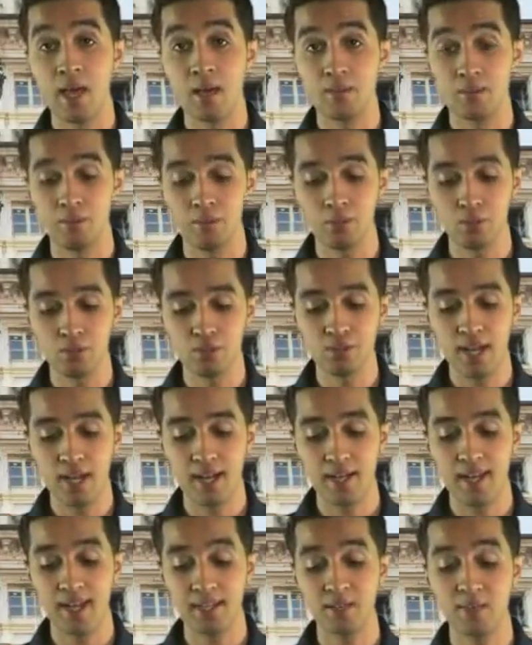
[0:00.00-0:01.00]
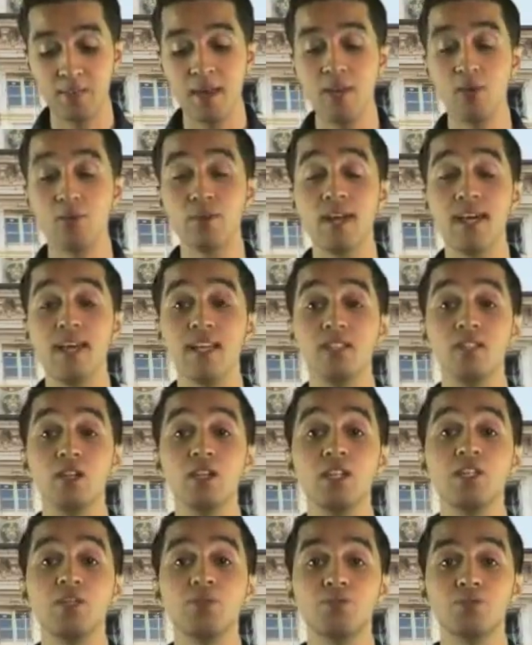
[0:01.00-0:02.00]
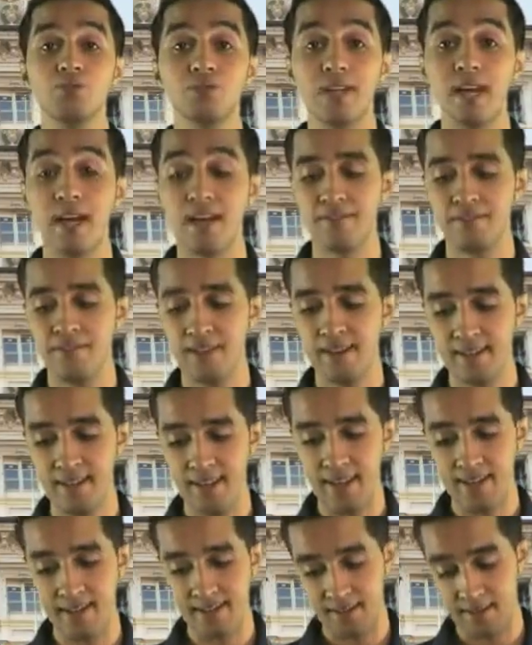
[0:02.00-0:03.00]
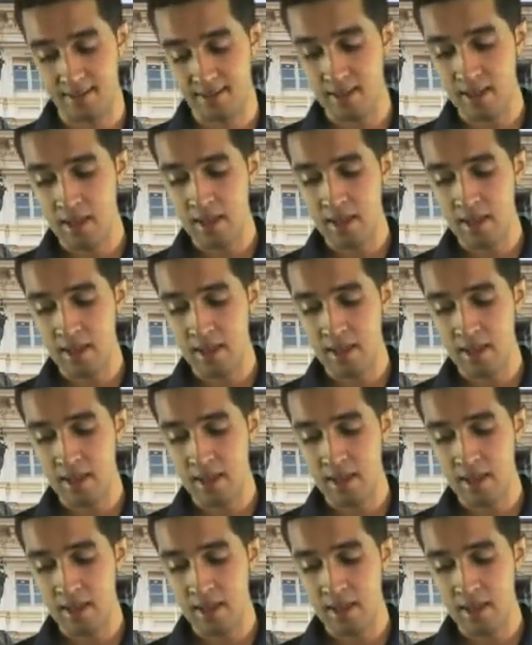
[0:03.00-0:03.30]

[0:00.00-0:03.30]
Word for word: بمشاركة ما يناهز 20 فنانا